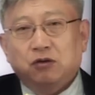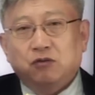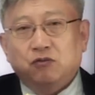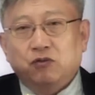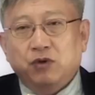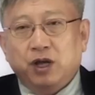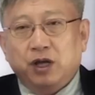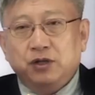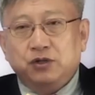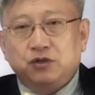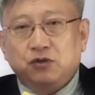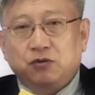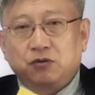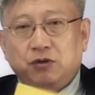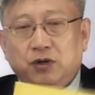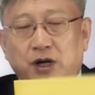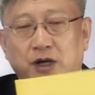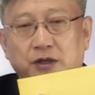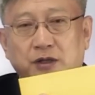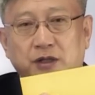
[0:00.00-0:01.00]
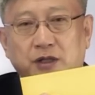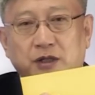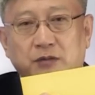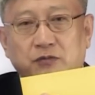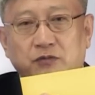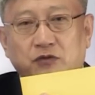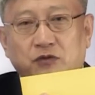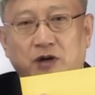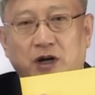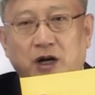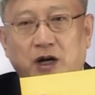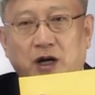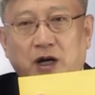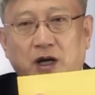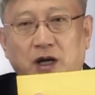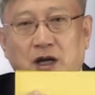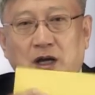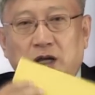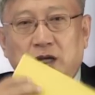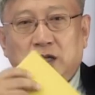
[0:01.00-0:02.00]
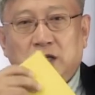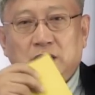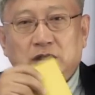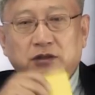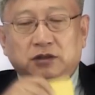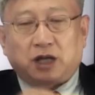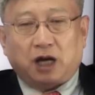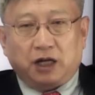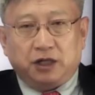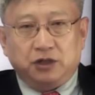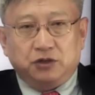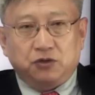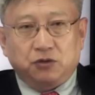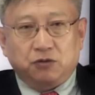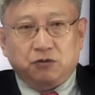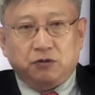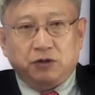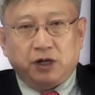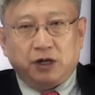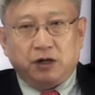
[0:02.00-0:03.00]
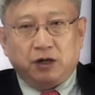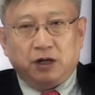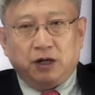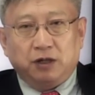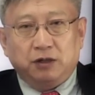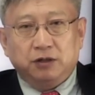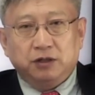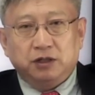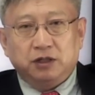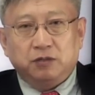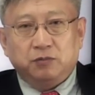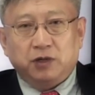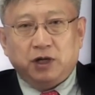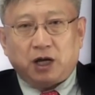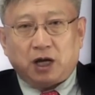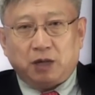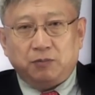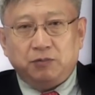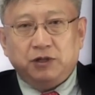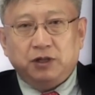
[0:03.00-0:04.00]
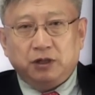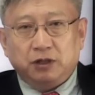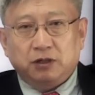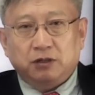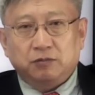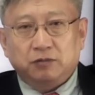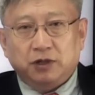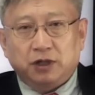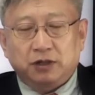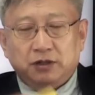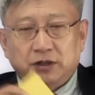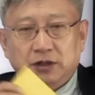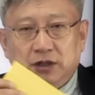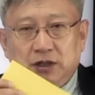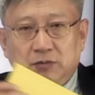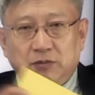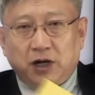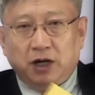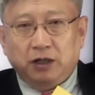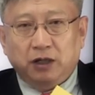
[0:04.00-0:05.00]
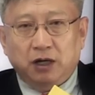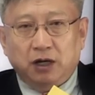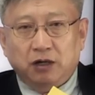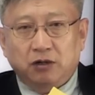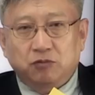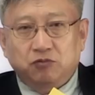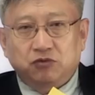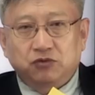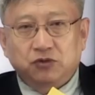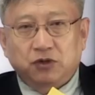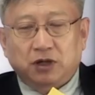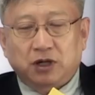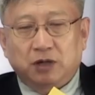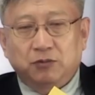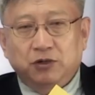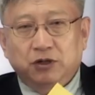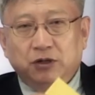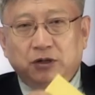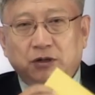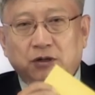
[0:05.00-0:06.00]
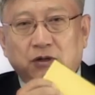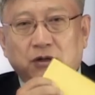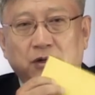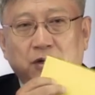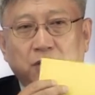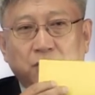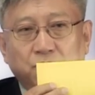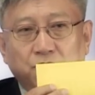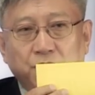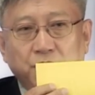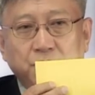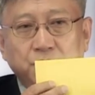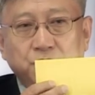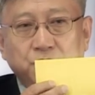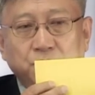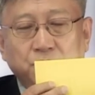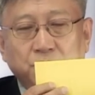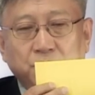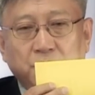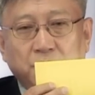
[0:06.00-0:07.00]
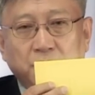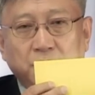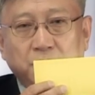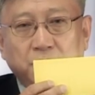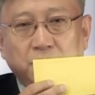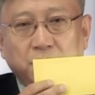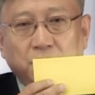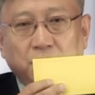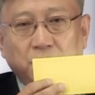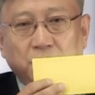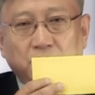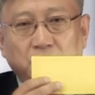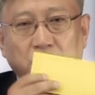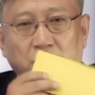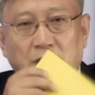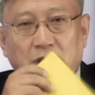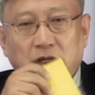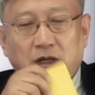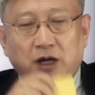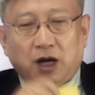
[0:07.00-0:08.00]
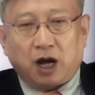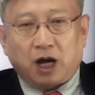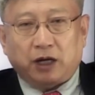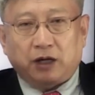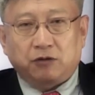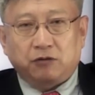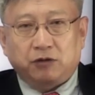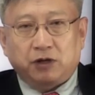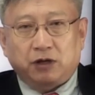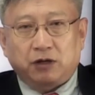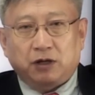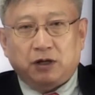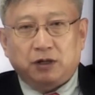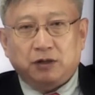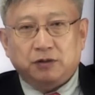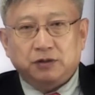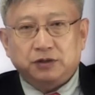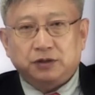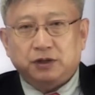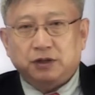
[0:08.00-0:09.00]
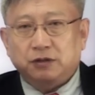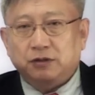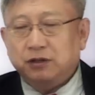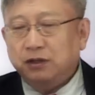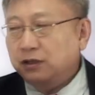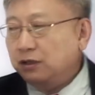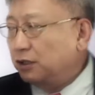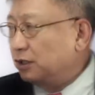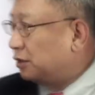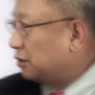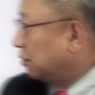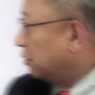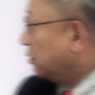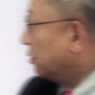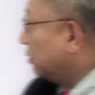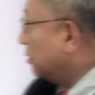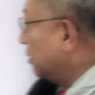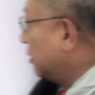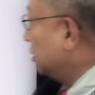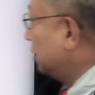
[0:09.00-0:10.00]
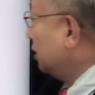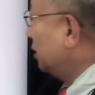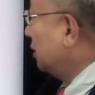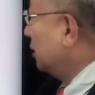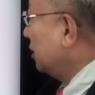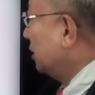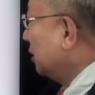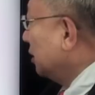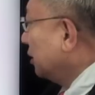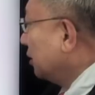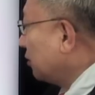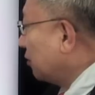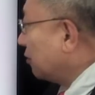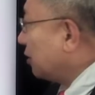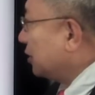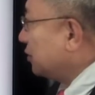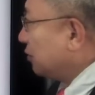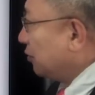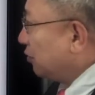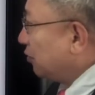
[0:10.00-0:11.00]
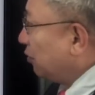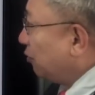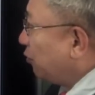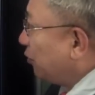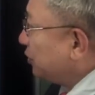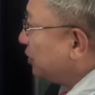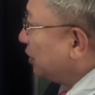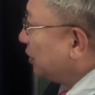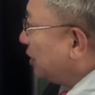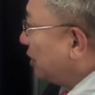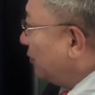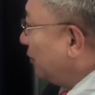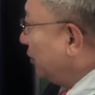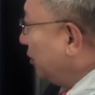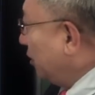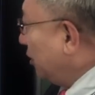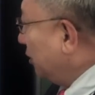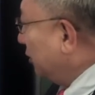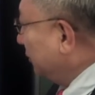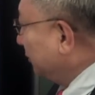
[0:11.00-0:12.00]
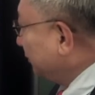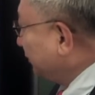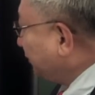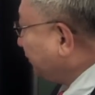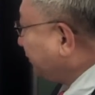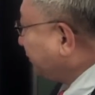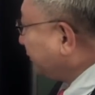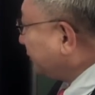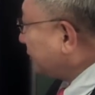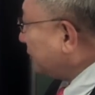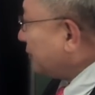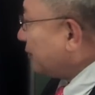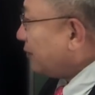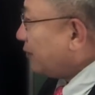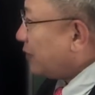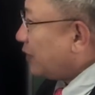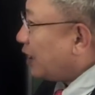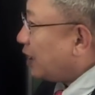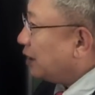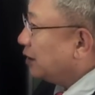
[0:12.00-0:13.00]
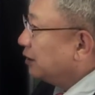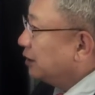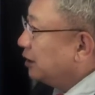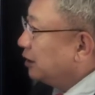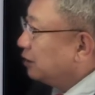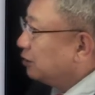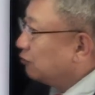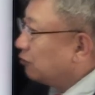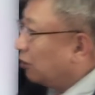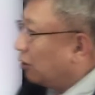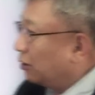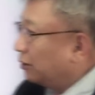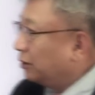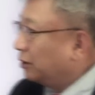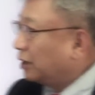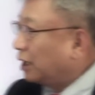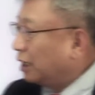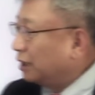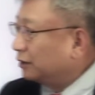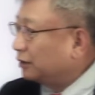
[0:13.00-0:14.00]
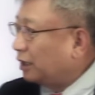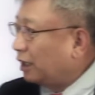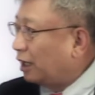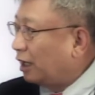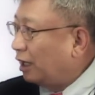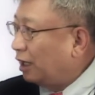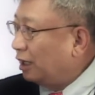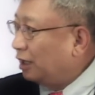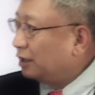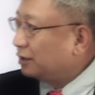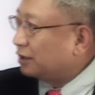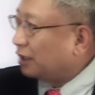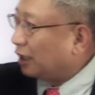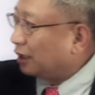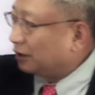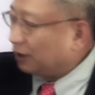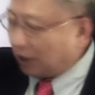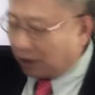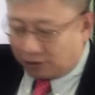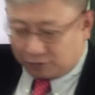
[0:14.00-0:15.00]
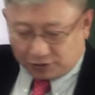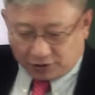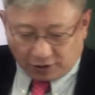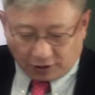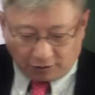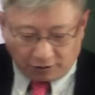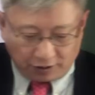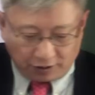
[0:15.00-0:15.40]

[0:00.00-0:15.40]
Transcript: 왼쪽으로 가는 힘과 다리 쪽으로 내려가는 힘이 합이 되는 겁니다. 그래서 이 방향을 분석하면 왼쪽으로 가는 것, 아래로 내려가는 것이 된 거예요. 그래서 결과적으로 보시게 되면은 리드 1 할 때, 자, 다 와보세요.